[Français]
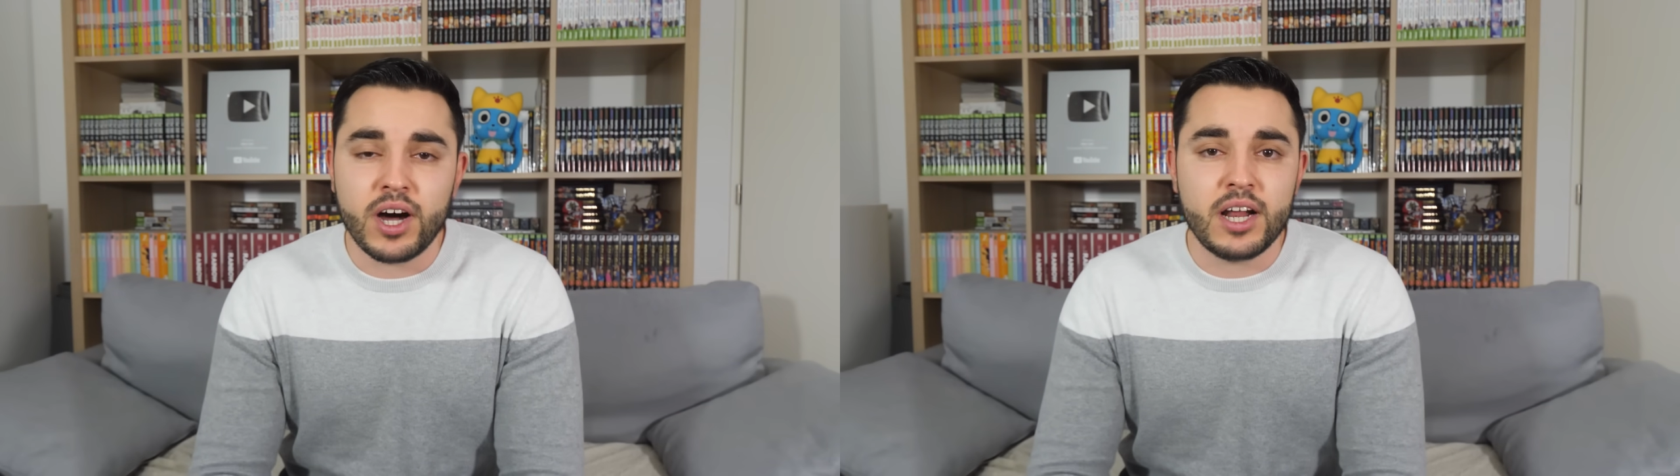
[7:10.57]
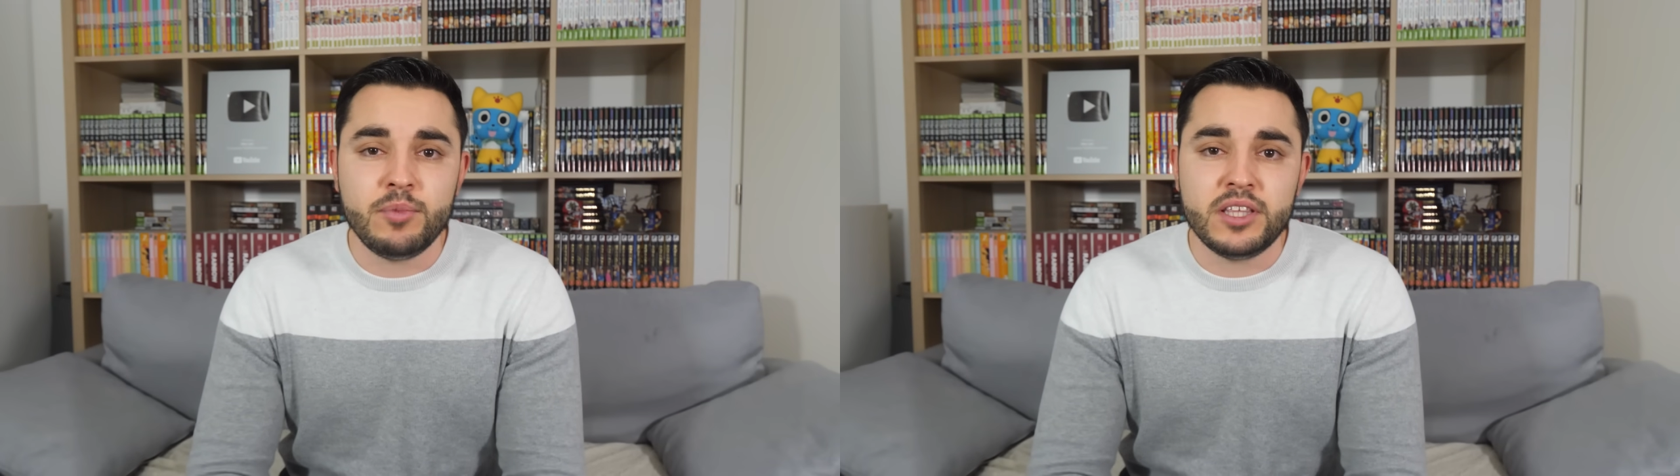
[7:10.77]

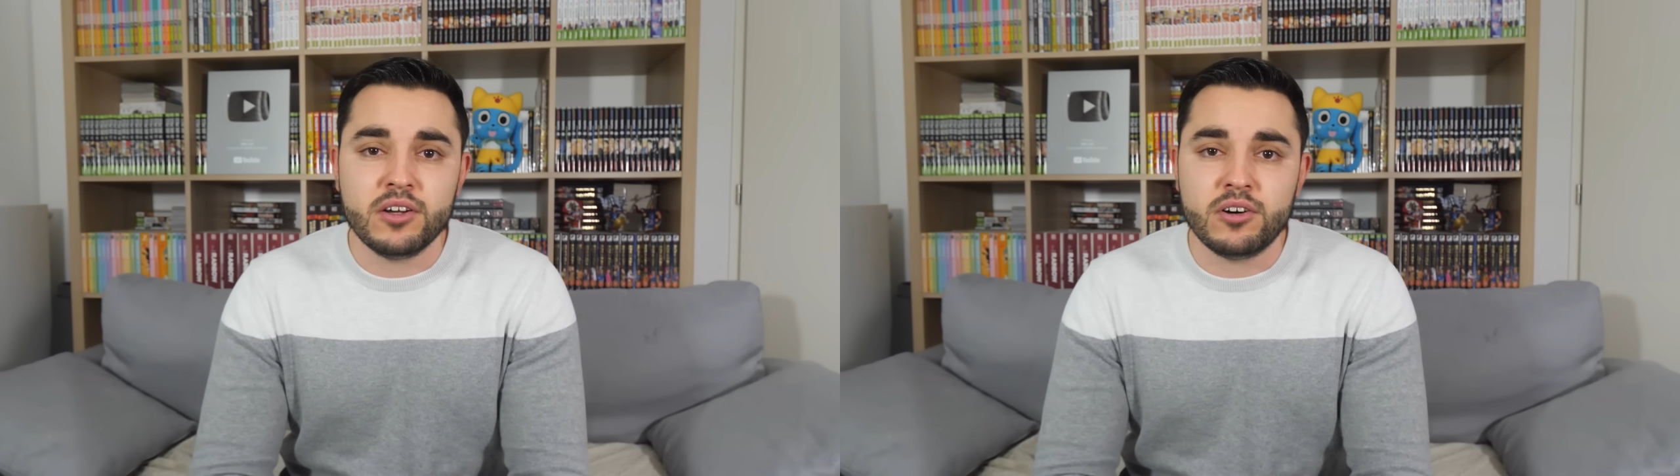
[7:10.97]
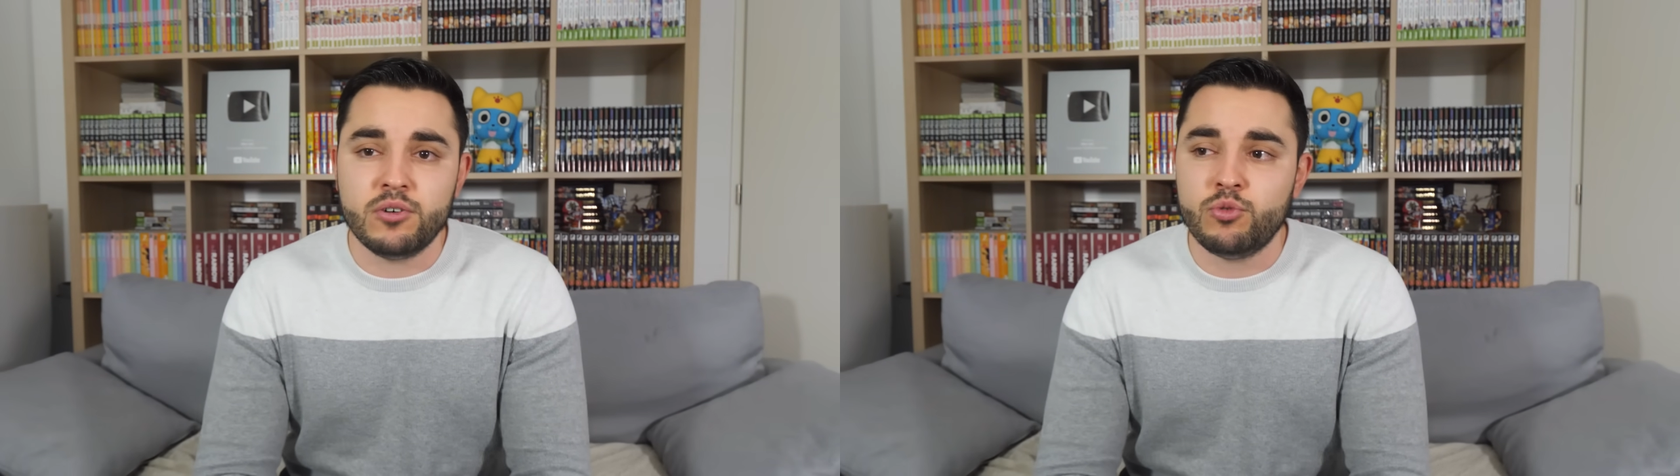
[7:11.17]
à la
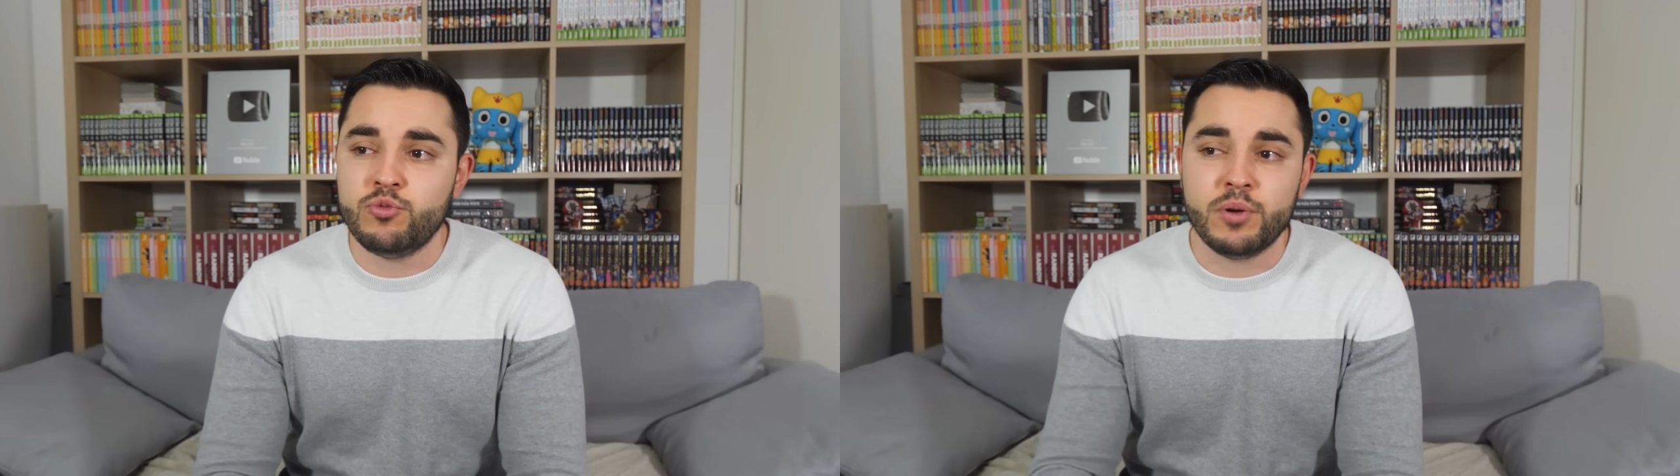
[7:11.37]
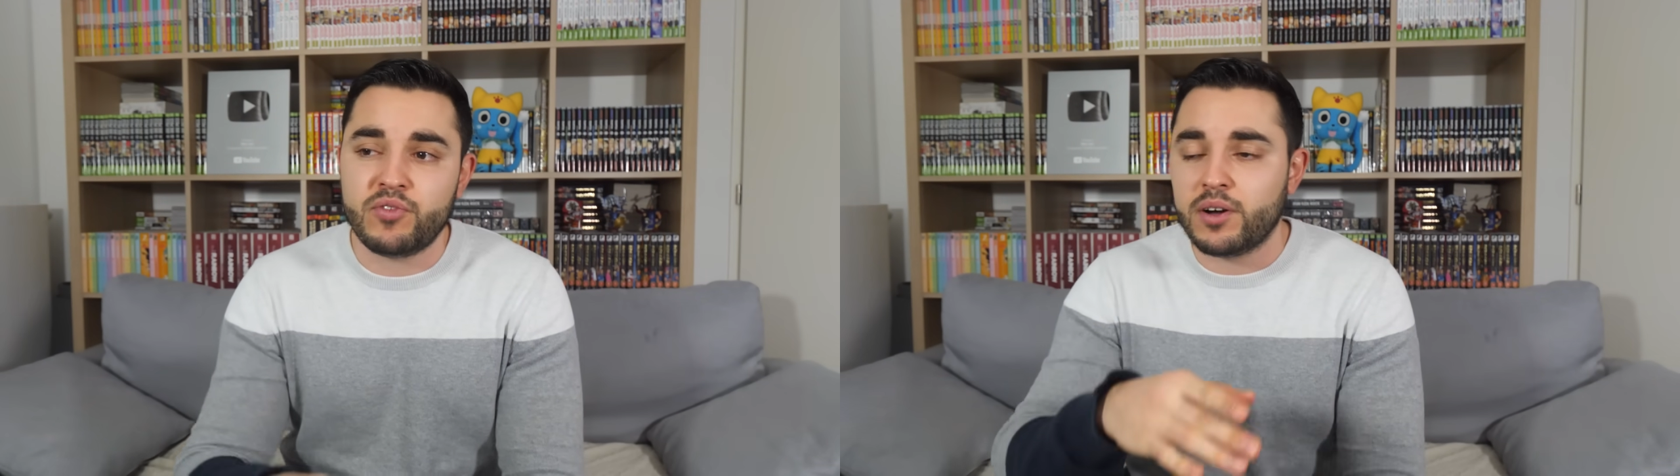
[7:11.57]
mi-temps ou
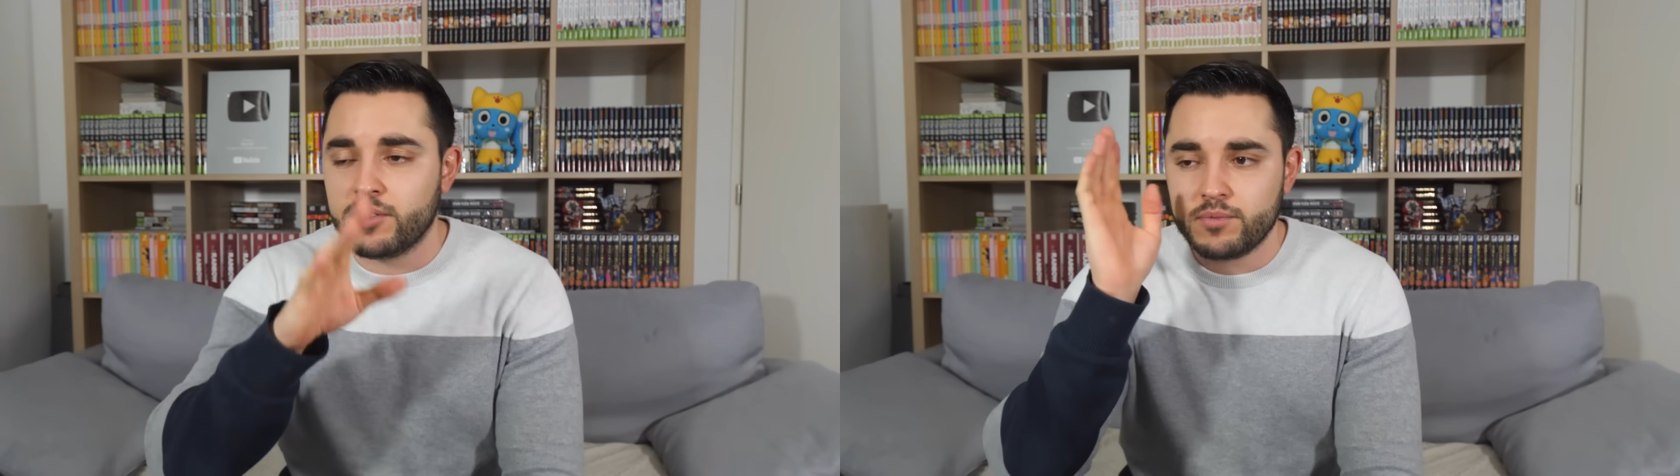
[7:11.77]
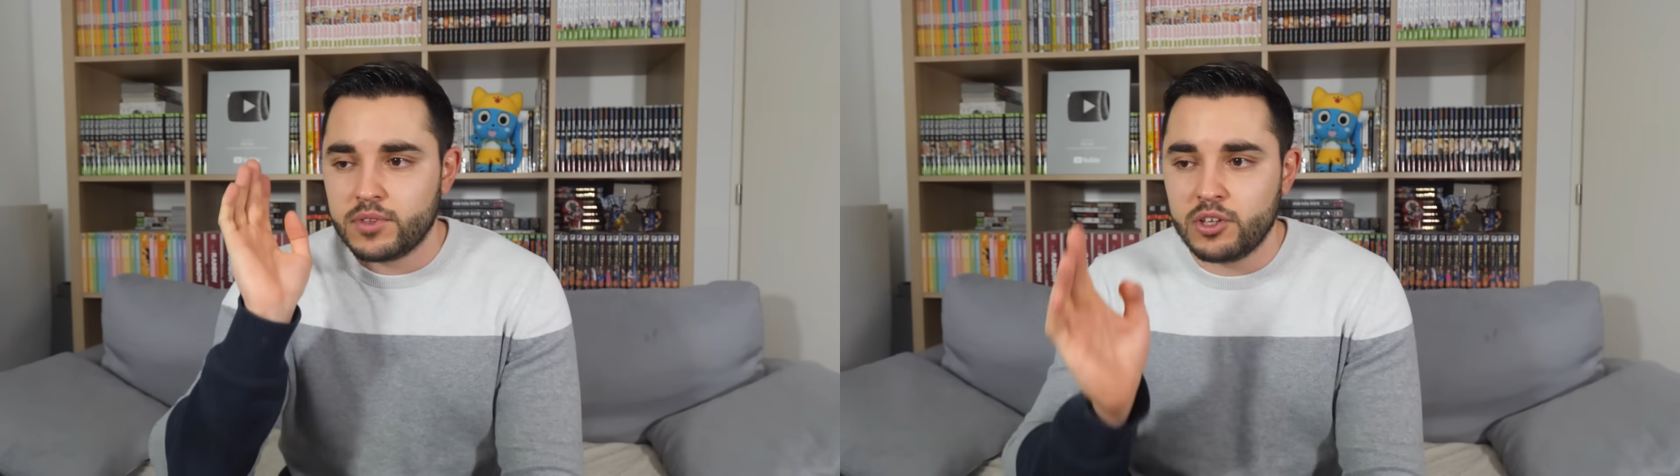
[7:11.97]
même enfin